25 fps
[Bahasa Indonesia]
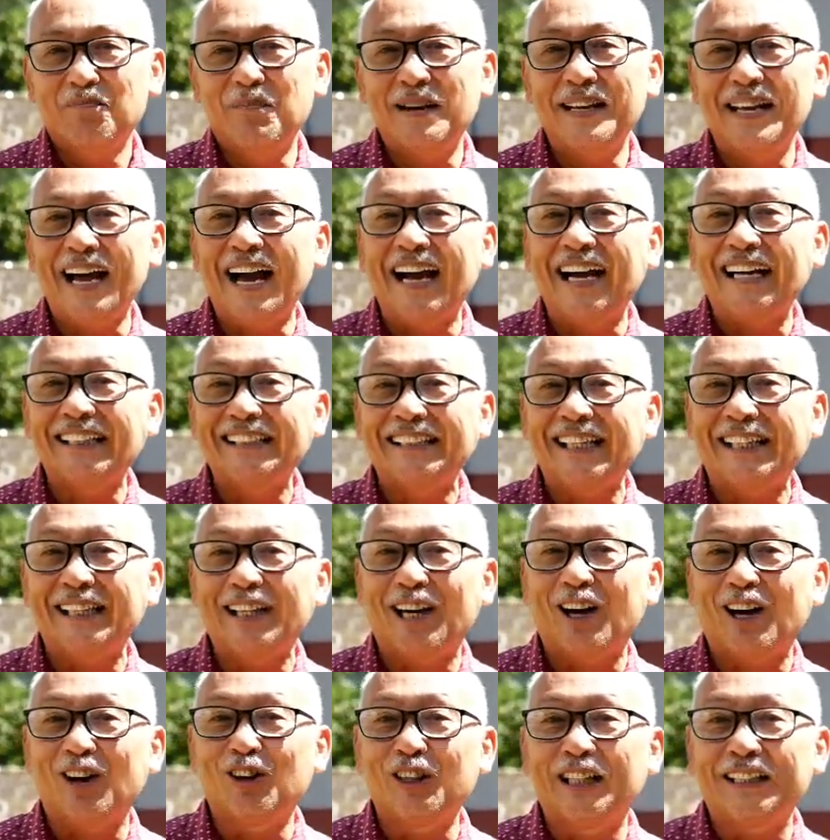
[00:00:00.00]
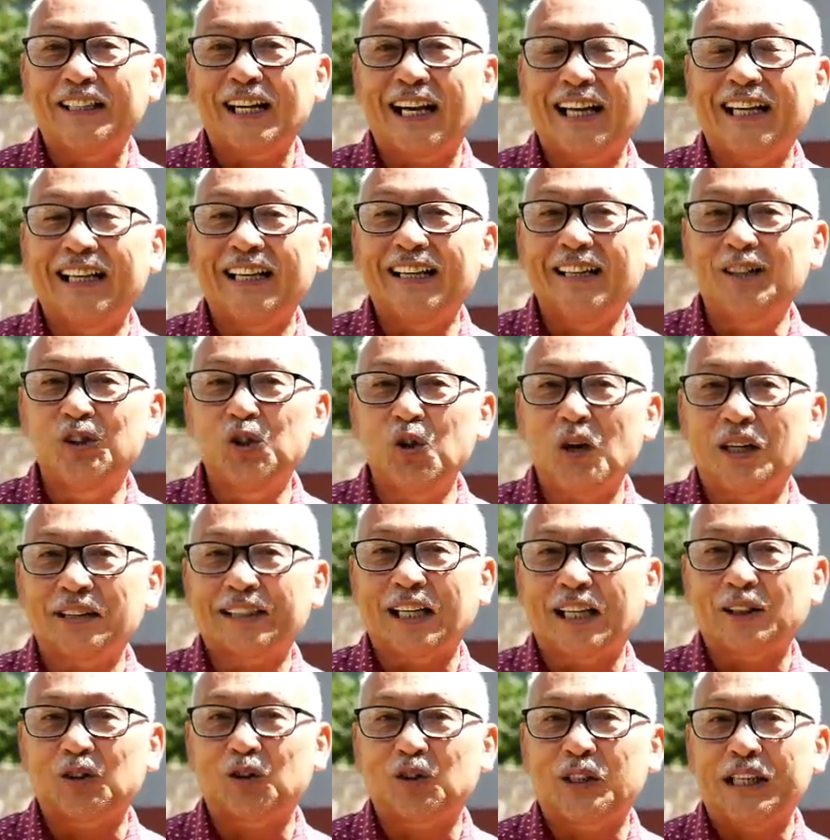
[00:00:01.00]
Bayangkan saja kalau kita jual
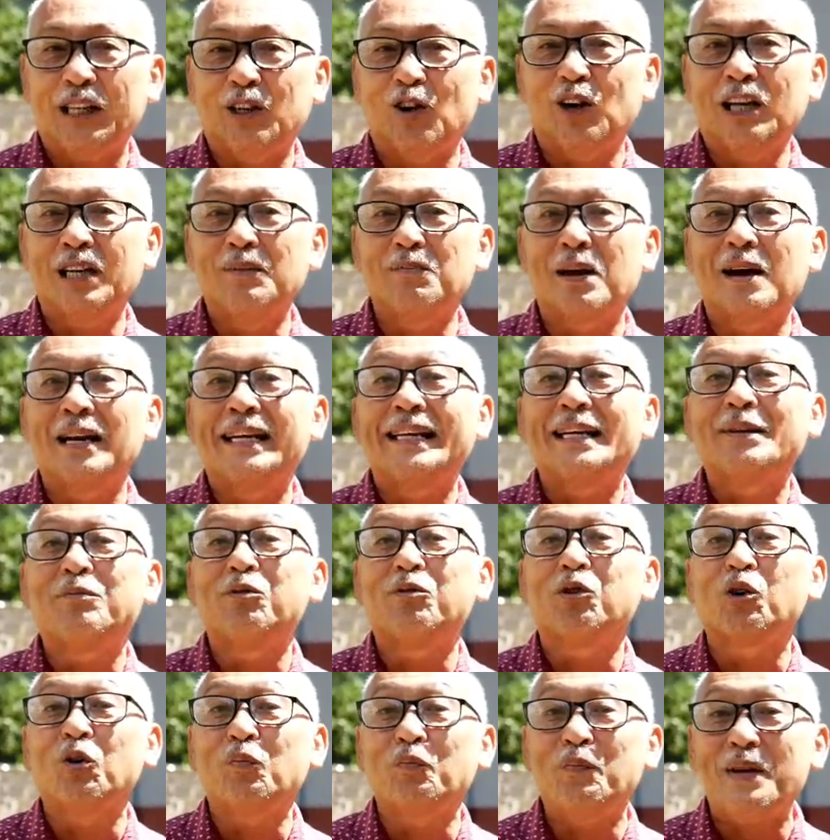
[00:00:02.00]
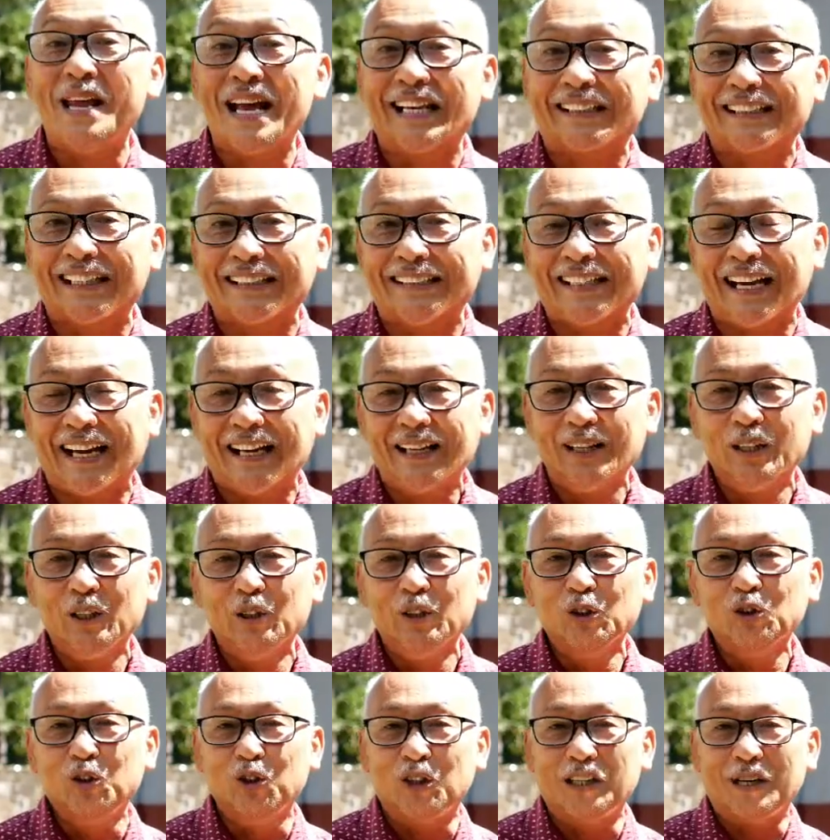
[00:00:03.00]
1 kilo 5 ribu rupiah saja,
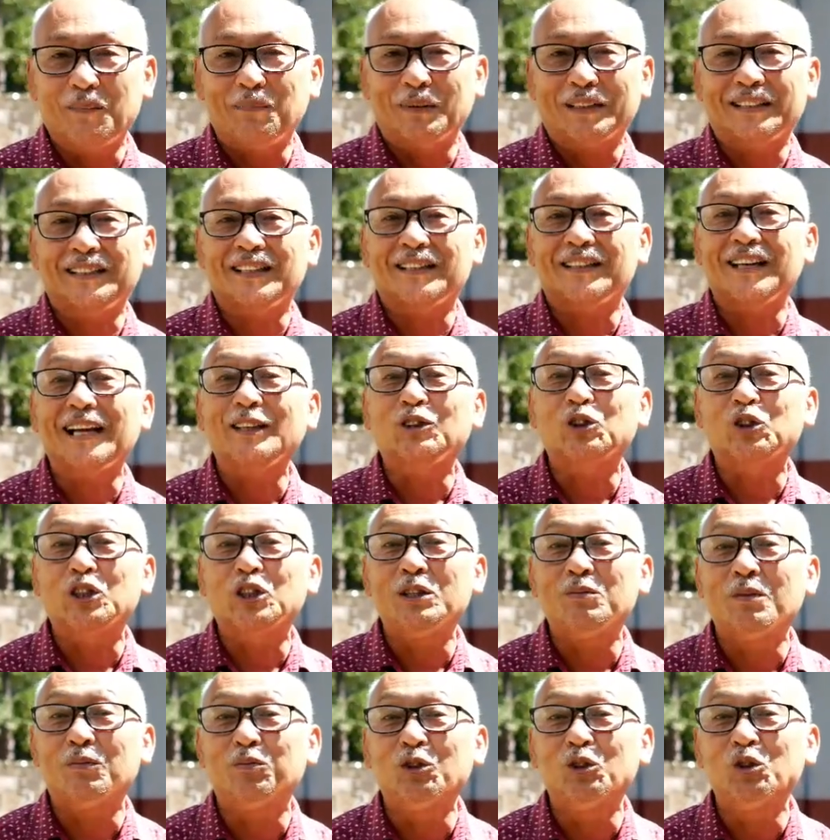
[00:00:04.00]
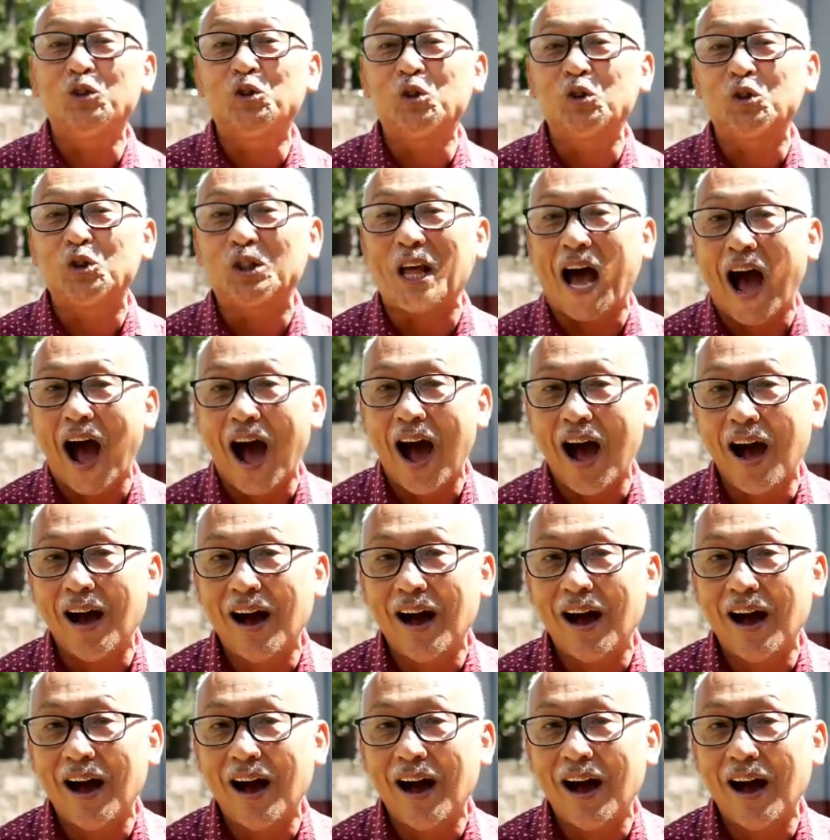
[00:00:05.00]
sudah dapat 150 juta.